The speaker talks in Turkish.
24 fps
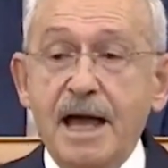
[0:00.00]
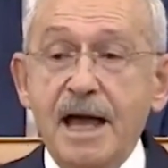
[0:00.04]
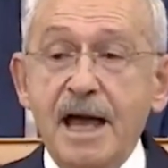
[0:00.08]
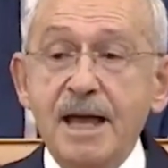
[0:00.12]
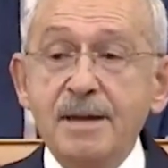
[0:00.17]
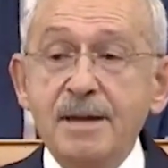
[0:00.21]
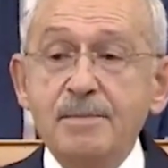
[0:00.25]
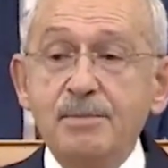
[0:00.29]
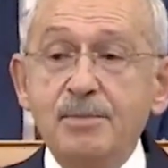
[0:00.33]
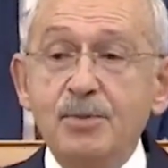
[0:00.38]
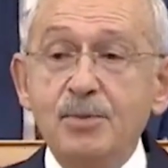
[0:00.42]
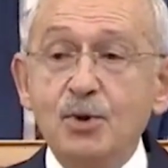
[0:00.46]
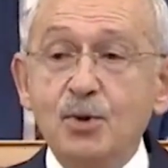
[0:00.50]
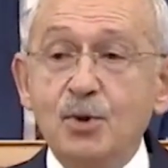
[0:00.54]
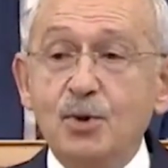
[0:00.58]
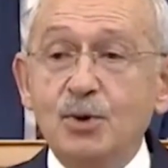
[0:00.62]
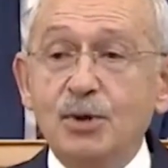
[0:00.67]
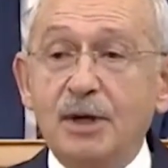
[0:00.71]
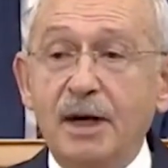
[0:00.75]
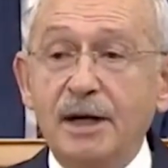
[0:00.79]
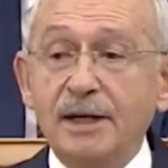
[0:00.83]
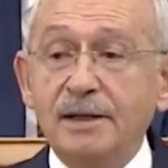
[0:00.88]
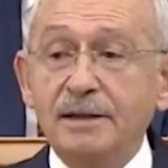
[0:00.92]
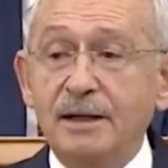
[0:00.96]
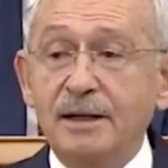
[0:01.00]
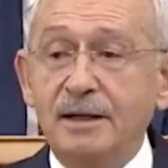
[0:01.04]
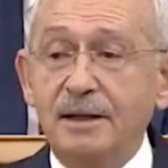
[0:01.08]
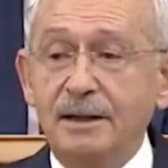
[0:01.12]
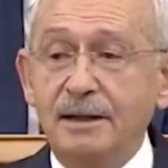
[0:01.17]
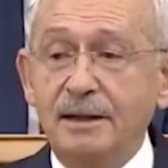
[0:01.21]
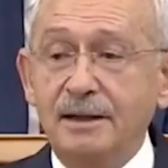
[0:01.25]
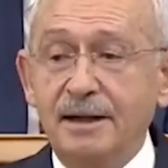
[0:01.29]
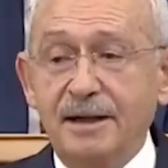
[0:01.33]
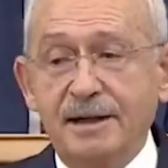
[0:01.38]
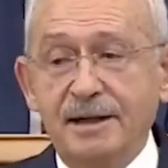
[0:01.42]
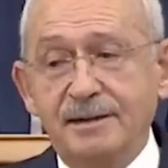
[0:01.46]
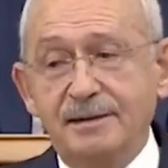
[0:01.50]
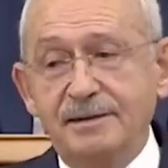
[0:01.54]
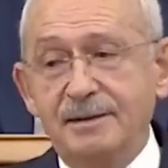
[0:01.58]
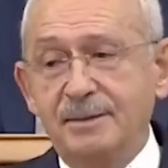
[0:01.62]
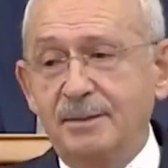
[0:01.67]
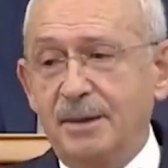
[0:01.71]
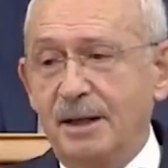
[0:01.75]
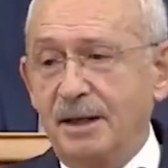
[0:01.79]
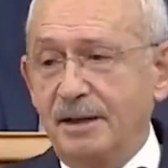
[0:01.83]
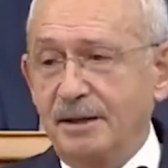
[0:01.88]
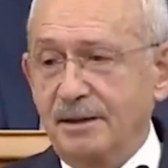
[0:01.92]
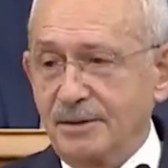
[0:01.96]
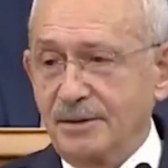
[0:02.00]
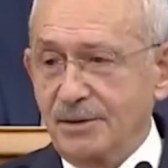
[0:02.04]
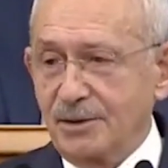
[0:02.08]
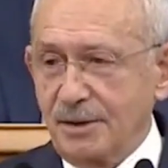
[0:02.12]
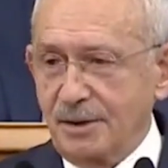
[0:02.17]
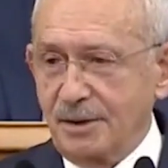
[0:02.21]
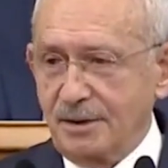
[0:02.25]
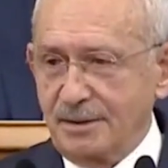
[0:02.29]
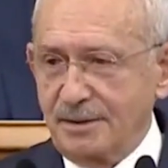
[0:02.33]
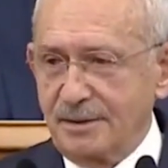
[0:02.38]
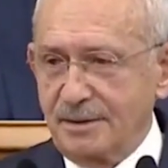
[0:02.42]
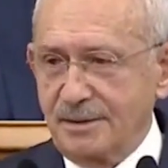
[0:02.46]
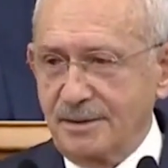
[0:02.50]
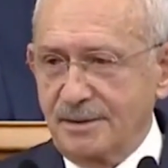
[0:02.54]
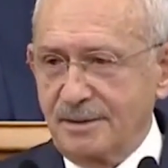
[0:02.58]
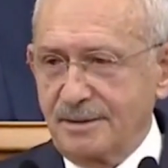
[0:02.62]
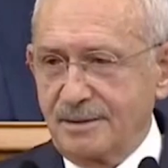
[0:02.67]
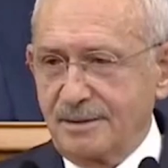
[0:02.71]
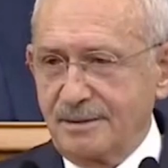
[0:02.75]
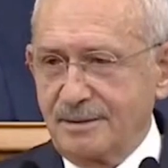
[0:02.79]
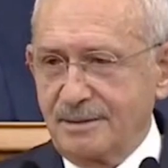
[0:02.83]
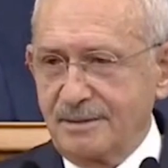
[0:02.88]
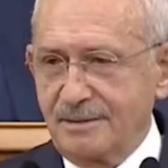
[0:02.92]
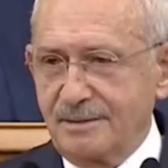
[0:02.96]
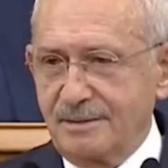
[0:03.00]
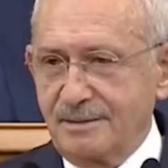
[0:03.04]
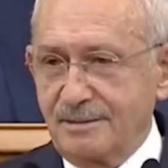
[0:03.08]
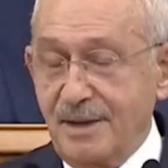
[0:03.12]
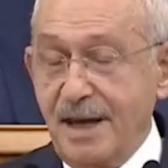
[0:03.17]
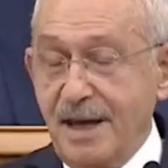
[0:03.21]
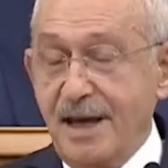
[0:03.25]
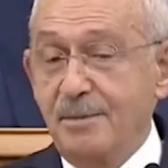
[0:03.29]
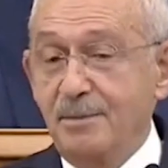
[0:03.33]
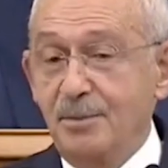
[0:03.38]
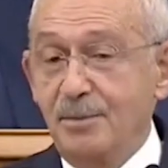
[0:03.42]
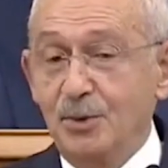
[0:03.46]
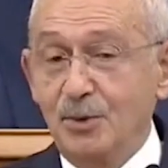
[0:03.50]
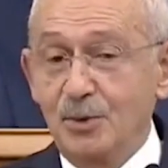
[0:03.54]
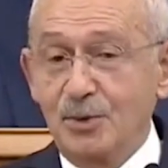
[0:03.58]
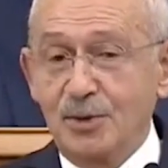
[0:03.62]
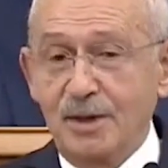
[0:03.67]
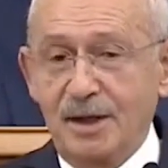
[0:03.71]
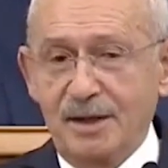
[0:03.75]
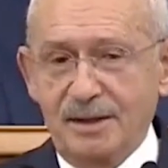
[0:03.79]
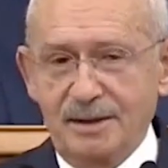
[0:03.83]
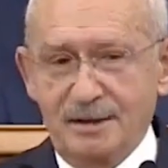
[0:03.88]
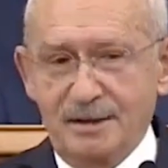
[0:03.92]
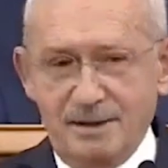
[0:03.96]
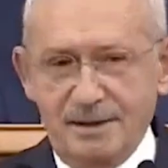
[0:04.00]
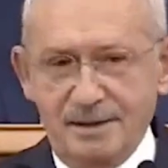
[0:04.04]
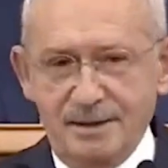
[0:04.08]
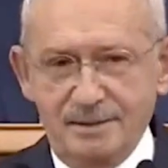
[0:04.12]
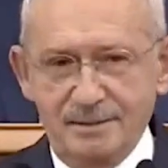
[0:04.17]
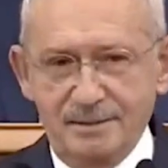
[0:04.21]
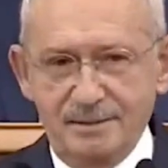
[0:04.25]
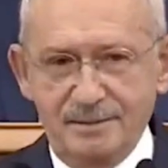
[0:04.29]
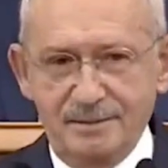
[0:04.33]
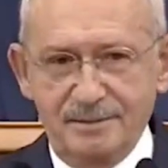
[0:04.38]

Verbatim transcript: En büyük kaynağı eğitime ayıracağız. En büyük kaynağı.